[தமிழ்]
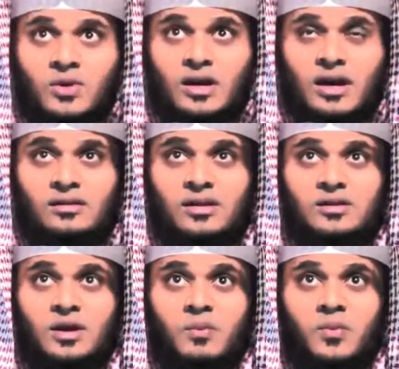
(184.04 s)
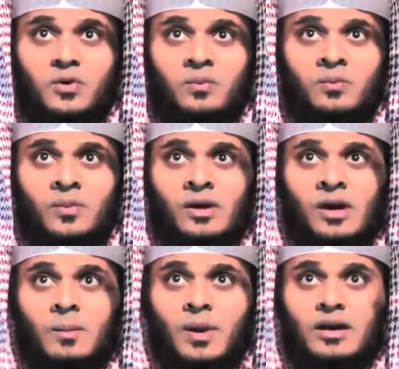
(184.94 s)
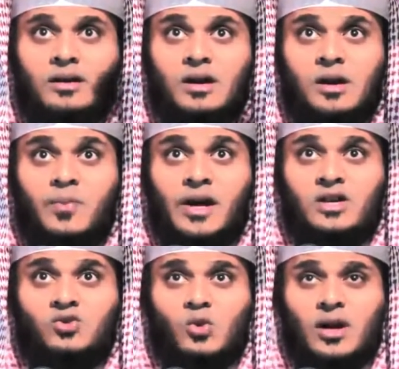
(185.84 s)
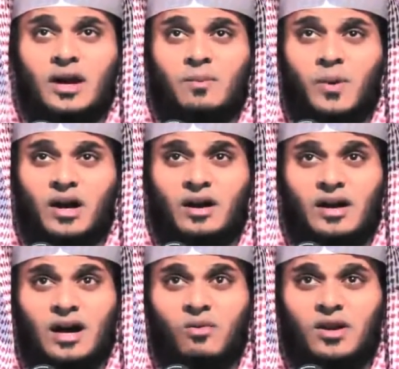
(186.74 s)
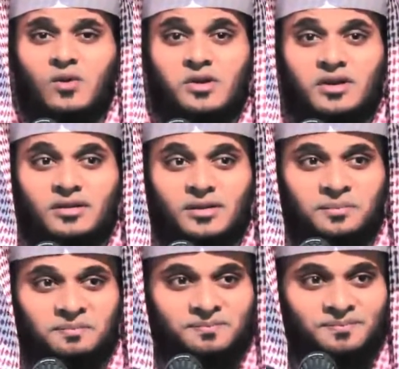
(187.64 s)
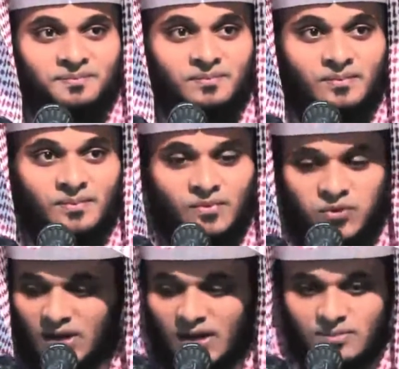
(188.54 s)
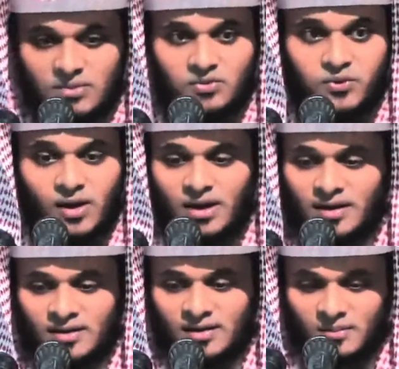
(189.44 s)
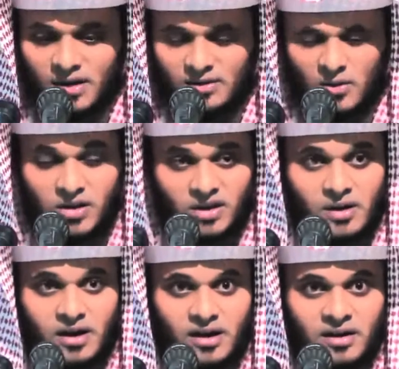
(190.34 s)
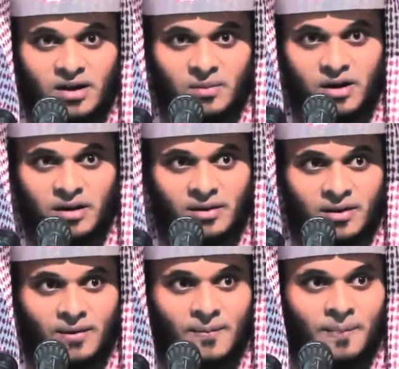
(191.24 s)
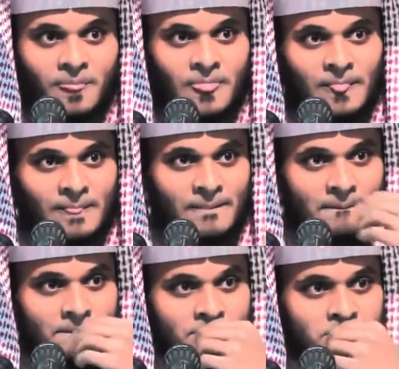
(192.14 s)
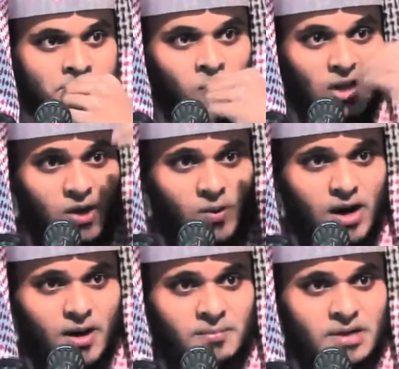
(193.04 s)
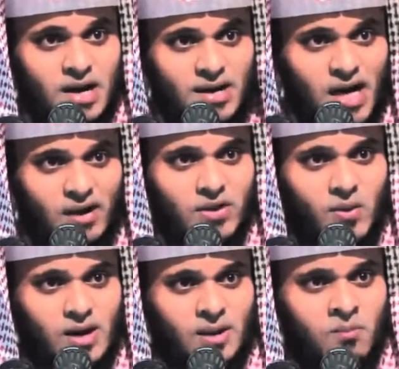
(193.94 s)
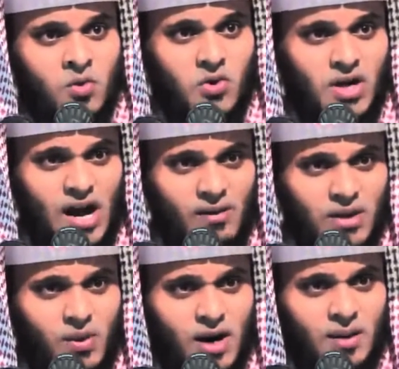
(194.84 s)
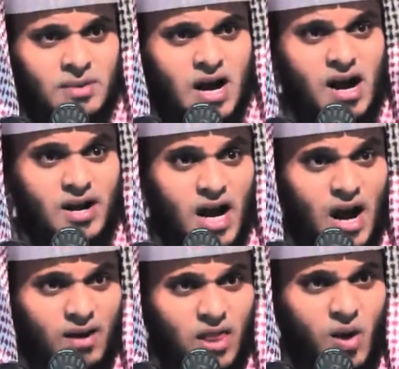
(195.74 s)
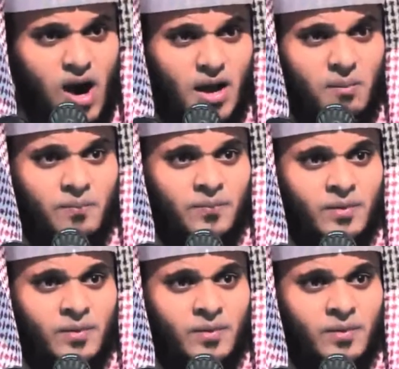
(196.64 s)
உயிர் அழைத்து செல்லப்படும் மலக்குகள் படைசூழ கேட்பார்கள் யாருடைய உயிர் இது ஃபுலான் இபின் ஃபுலான் இன்னார் மனிதருடைய மகன் இன்னார் மனிதர் முதல் வானம் இரண்டாவது வானம் மூன்றாவது வானம் நான்காவது வானம்